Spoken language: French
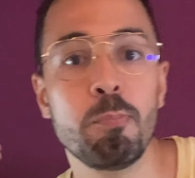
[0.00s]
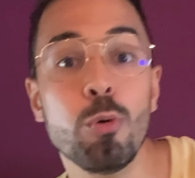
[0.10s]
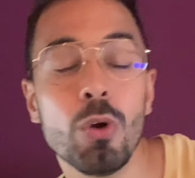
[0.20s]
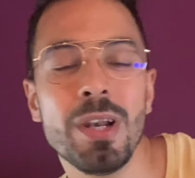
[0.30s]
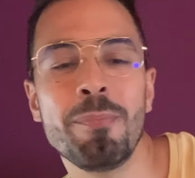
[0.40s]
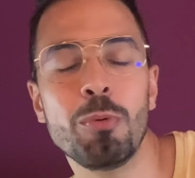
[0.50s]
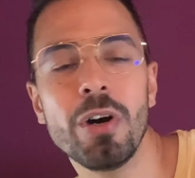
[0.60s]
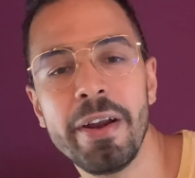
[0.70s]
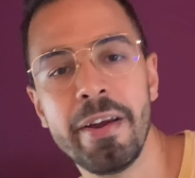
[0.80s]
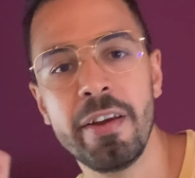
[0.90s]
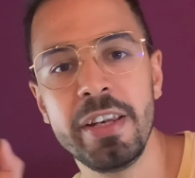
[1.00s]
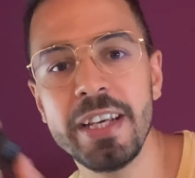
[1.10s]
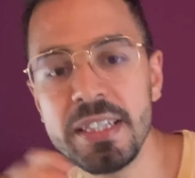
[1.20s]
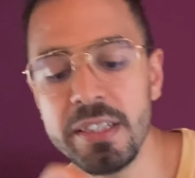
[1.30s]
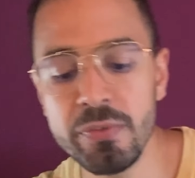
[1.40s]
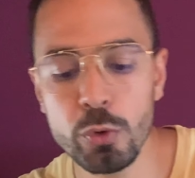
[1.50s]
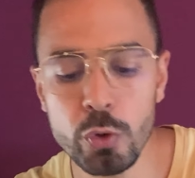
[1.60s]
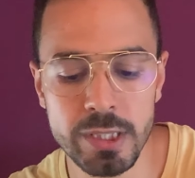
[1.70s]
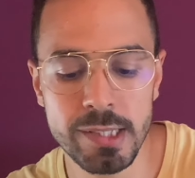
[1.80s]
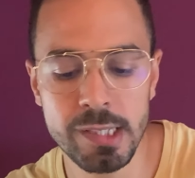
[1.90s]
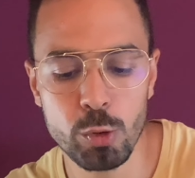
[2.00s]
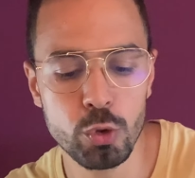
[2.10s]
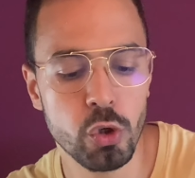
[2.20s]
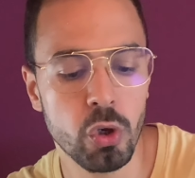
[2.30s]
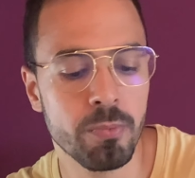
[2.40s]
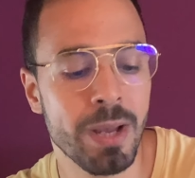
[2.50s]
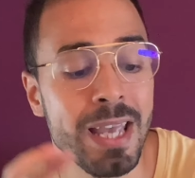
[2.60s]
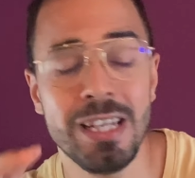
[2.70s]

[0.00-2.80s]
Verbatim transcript: Pour les points euh, négatifs de ces écouteurs, bah,